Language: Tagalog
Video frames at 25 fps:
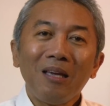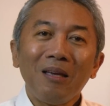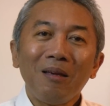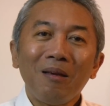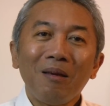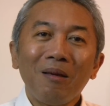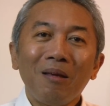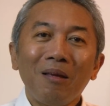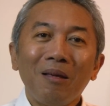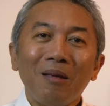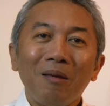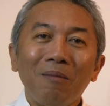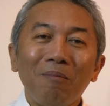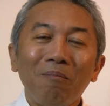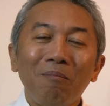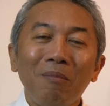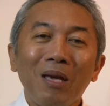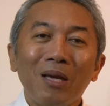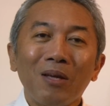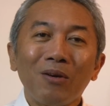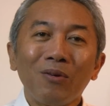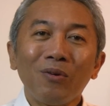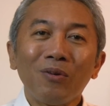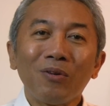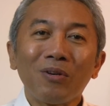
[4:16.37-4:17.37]
eh,
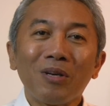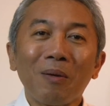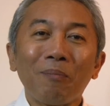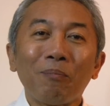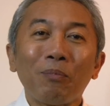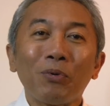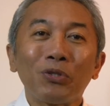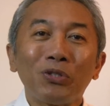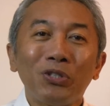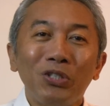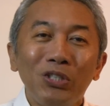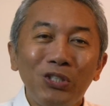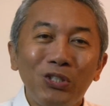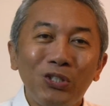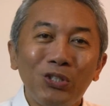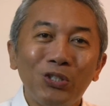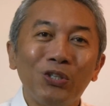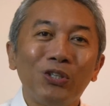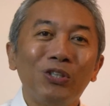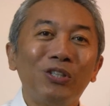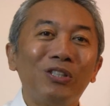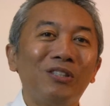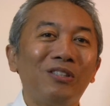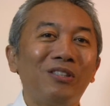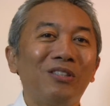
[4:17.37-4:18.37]
merong
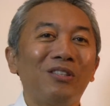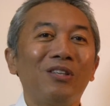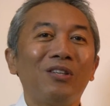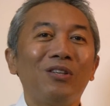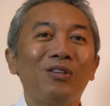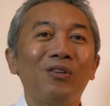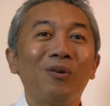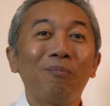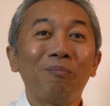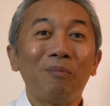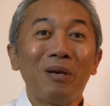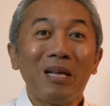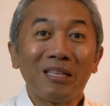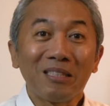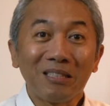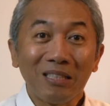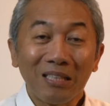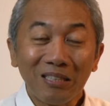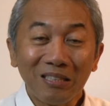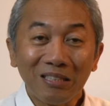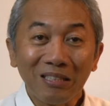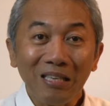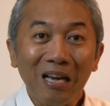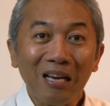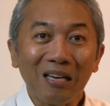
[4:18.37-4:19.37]
reposition ng
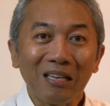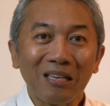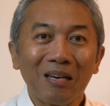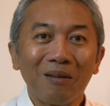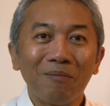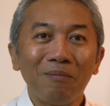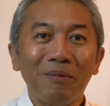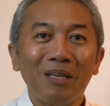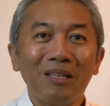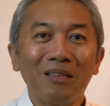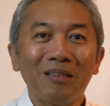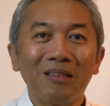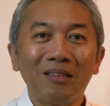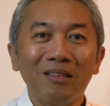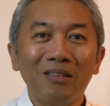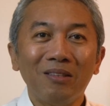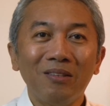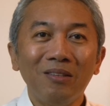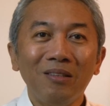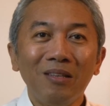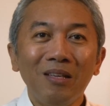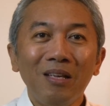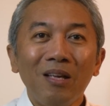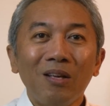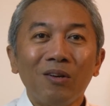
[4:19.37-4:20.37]
Blessed
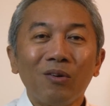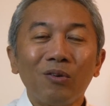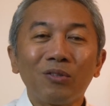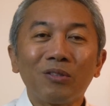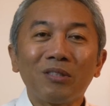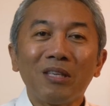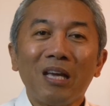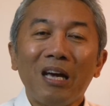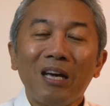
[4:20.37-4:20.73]
Sacrament. No?